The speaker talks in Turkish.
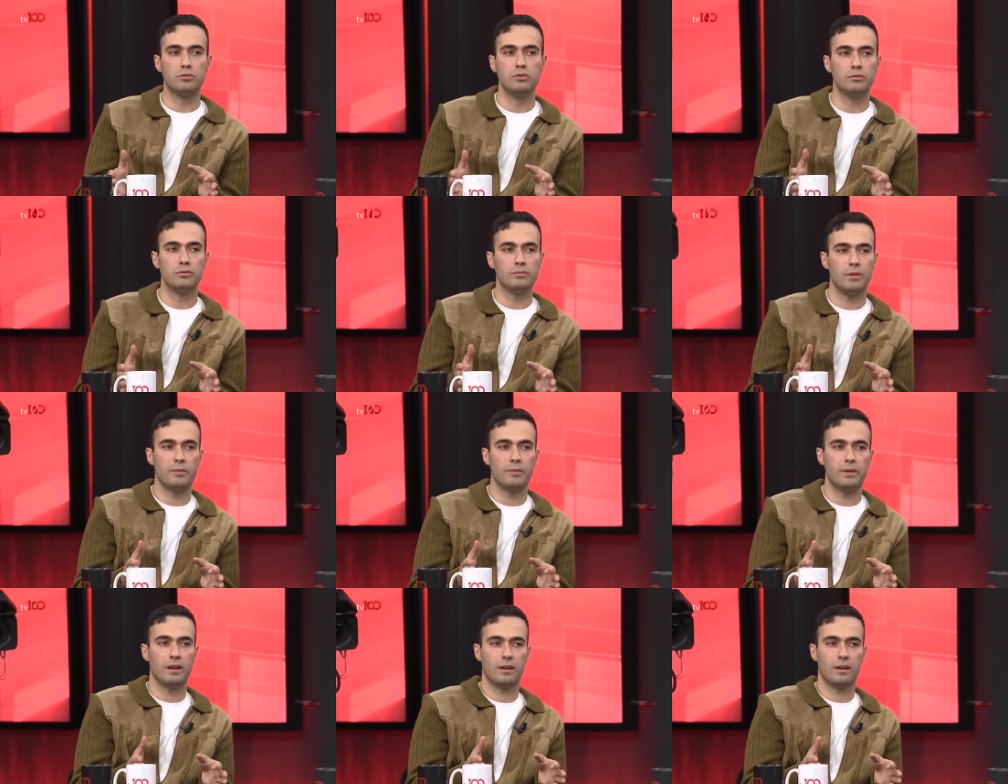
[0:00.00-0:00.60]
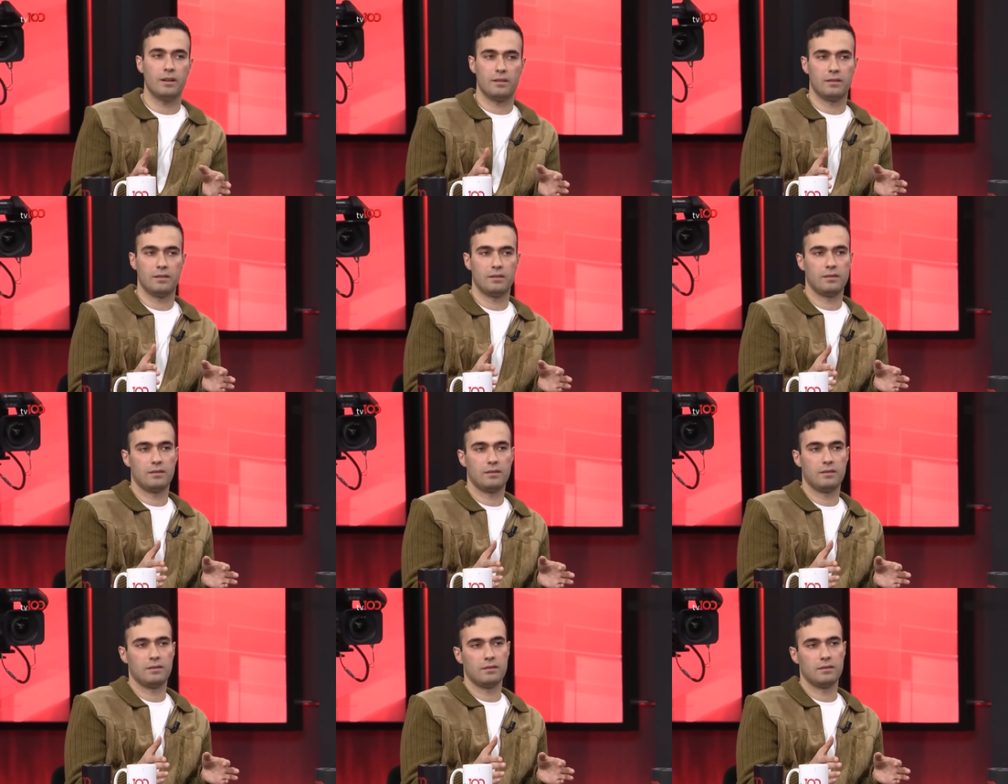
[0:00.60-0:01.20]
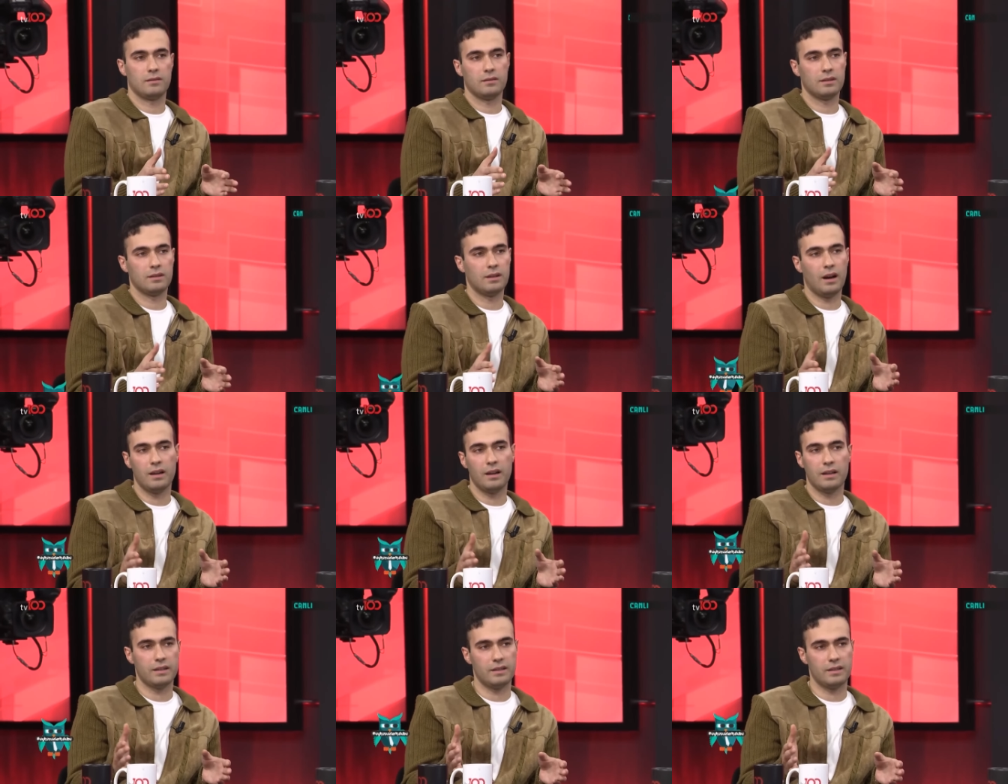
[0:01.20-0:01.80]
bulunmamaya
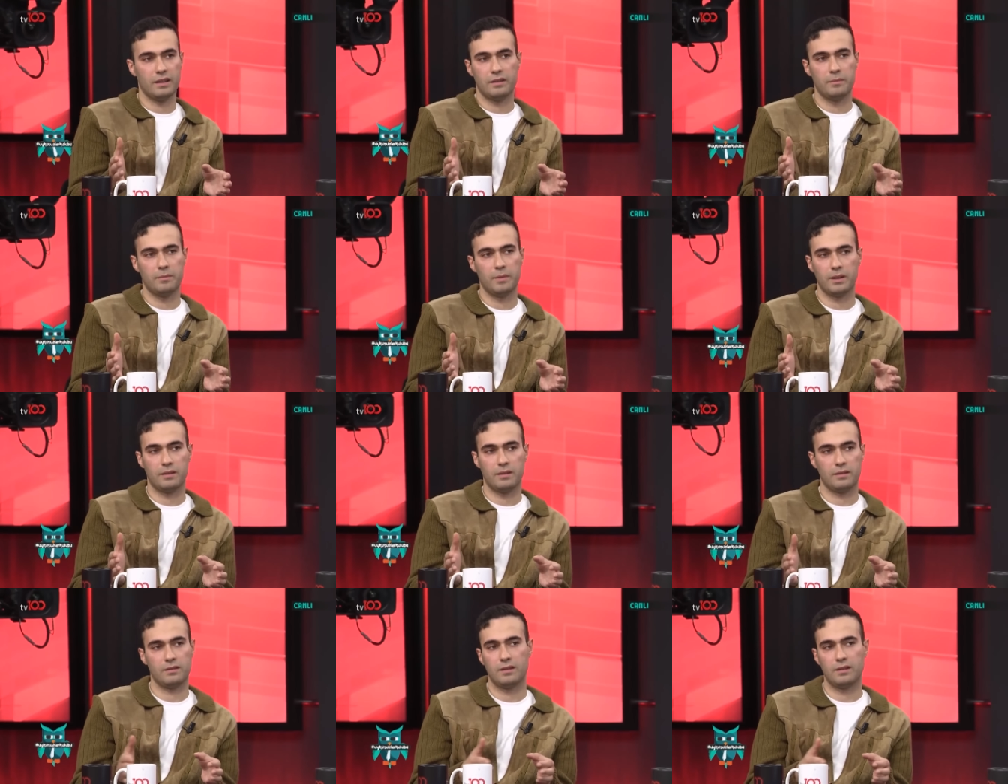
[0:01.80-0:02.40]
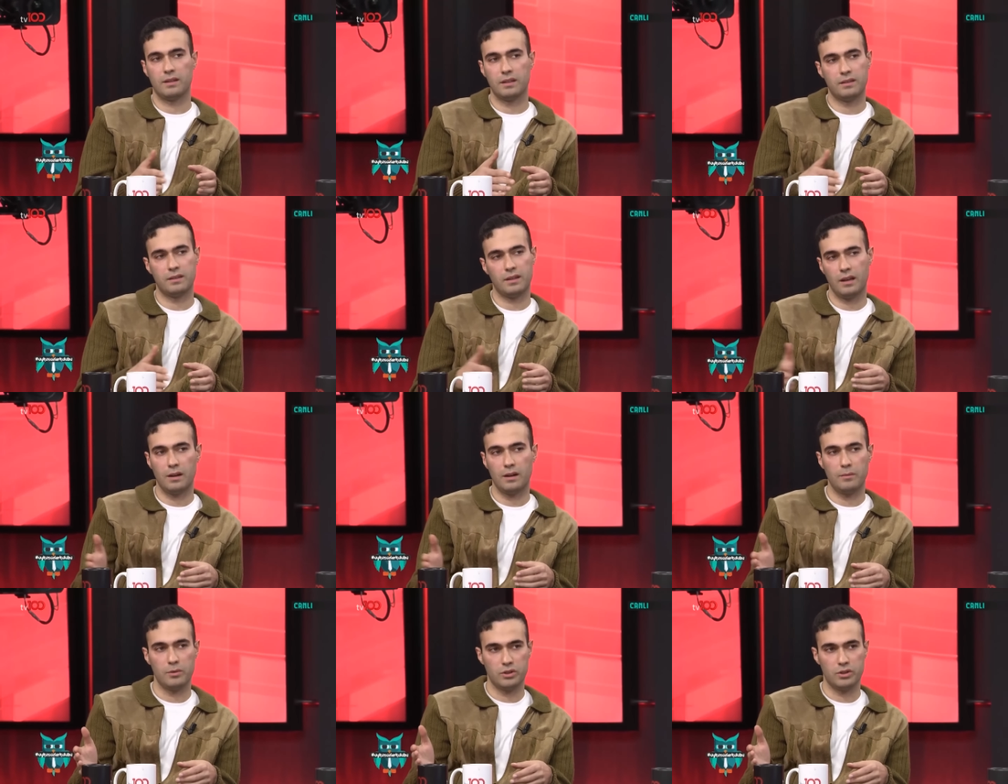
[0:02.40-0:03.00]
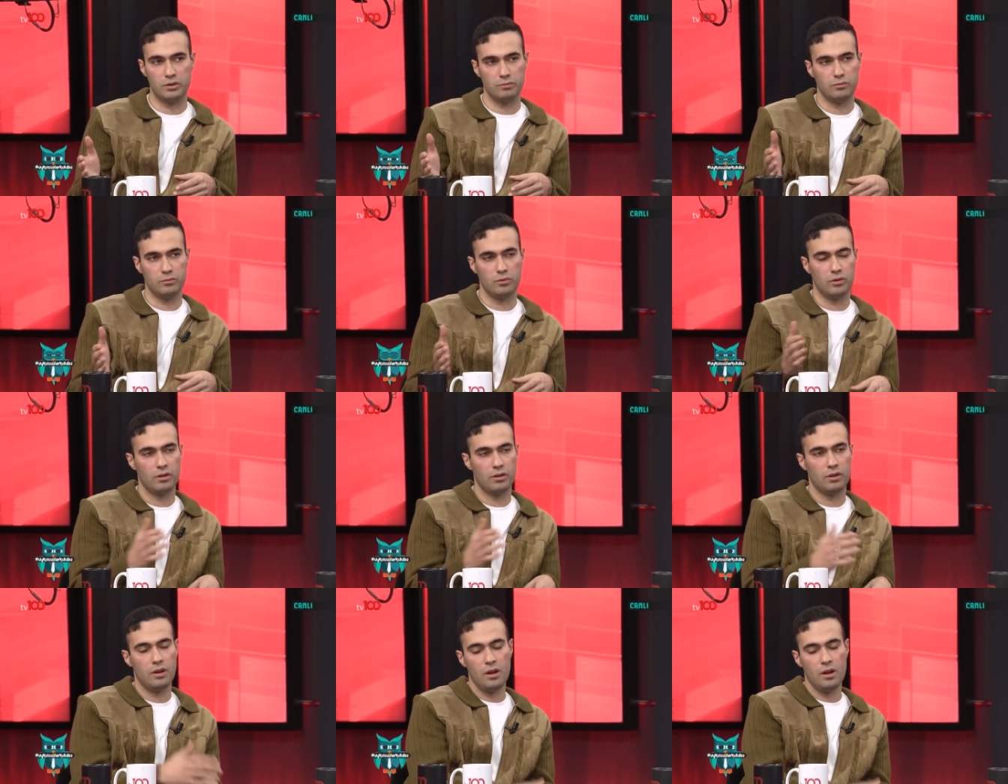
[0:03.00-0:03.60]
gayret etmek. Yani tek amacım bu.